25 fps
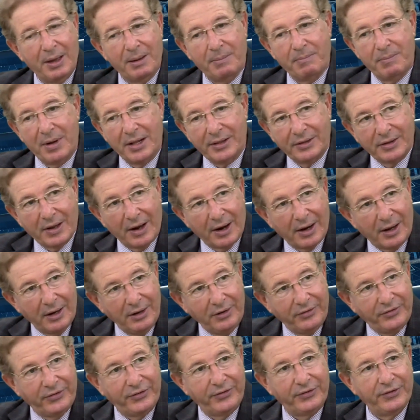ما
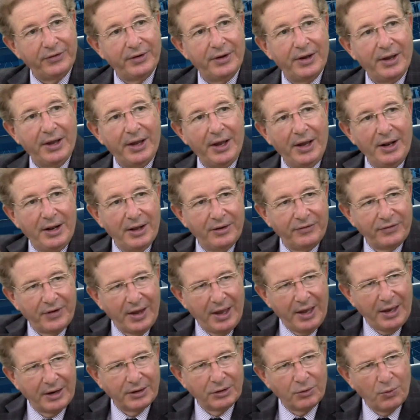انتقلش الى
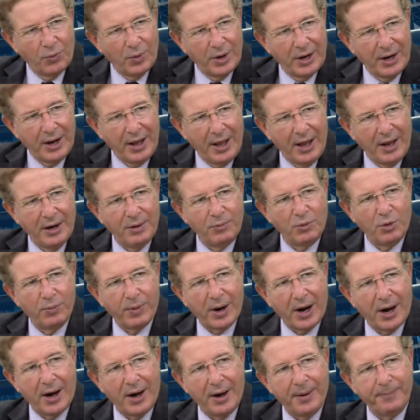سائر دول العالم
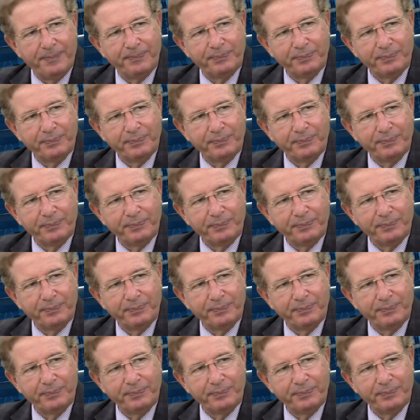وبقى